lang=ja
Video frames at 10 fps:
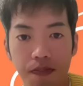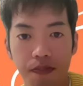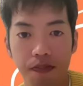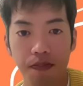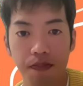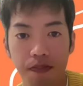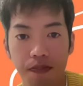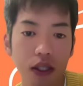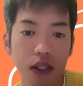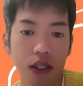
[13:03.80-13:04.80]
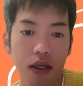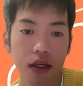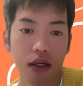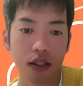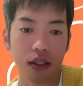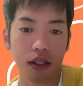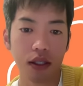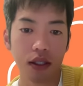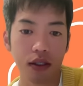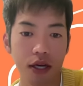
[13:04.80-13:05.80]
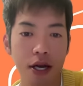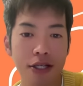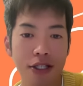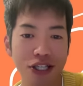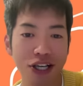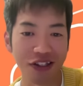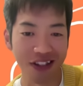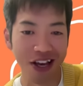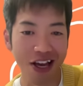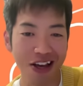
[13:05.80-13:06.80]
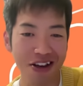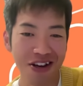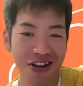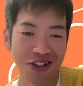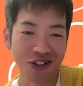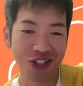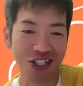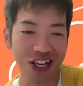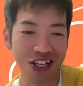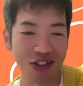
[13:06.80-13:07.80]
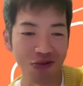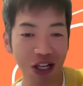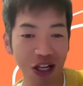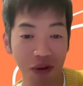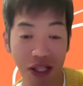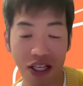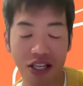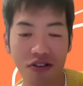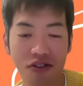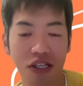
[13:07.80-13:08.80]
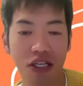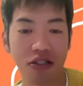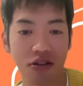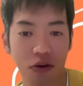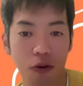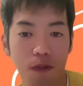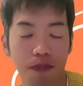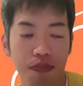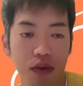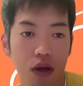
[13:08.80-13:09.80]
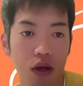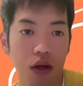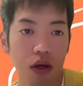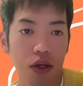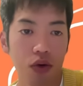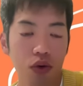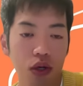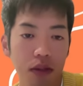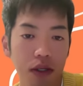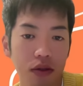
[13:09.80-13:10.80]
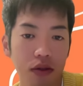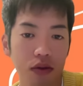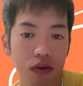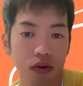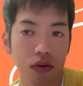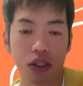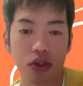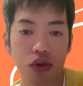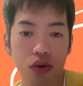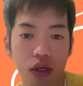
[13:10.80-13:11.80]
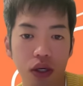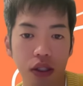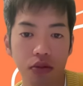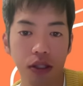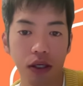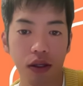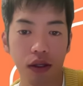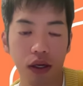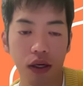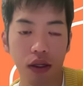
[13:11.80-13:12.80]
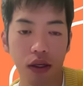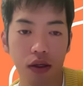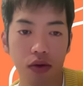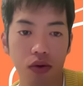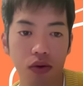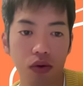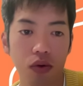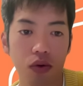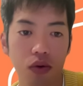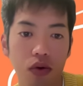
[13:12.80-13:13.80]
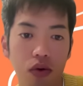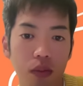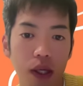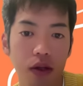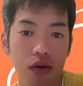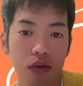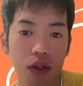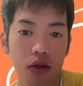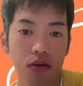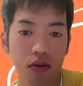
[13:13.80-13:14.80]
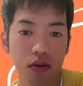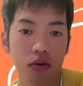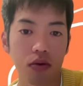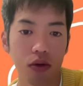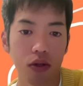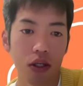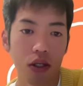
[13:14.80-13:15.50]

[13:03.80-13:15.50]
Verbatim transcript: まあ理屈上はね、明日、明後日政治日やって、二日採決みたいな、まあ、できなくはないですけど、4日前の24日、泉健太代表のコメントを見てると、